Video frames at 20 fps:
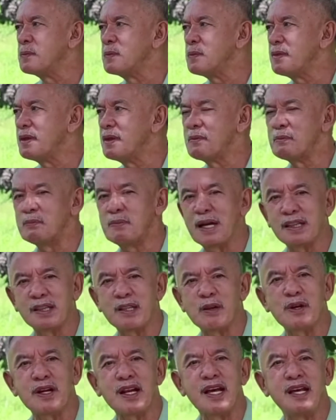
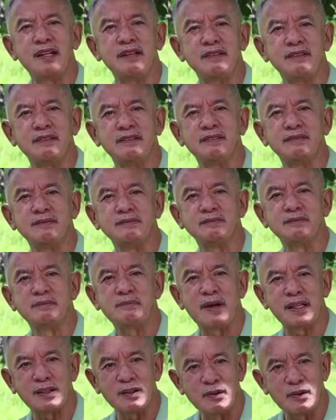Magpatawaran.
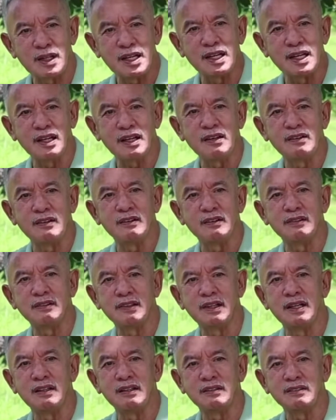Magpatawaran kayo.
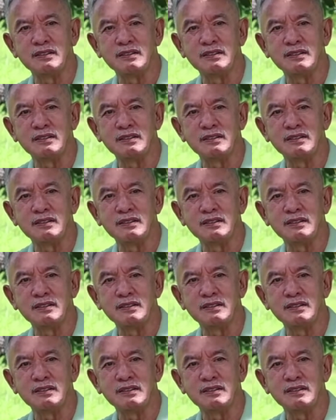Ha?